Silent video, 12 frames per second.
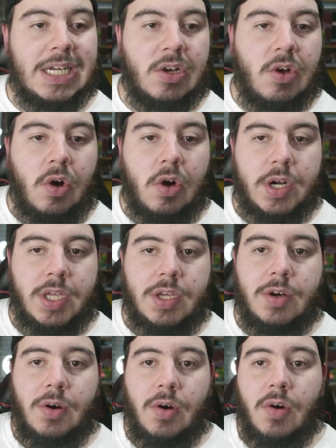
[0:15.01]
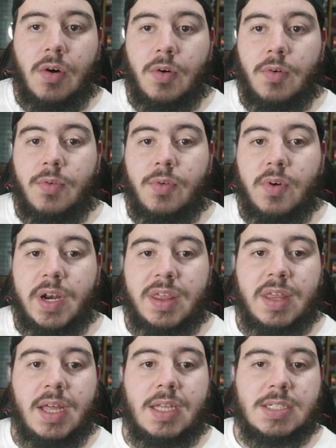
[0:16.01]
cogió
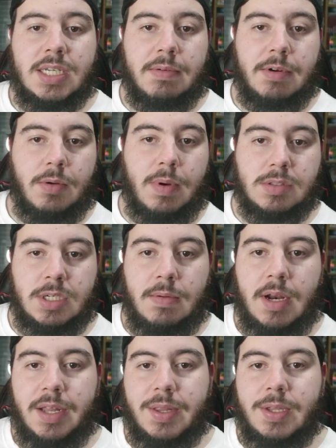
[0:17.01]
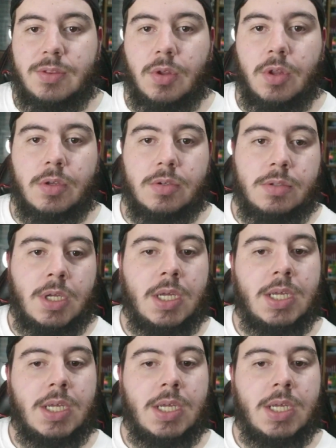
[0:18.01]
fuerza, así que bueno, vamos a hablar de todo,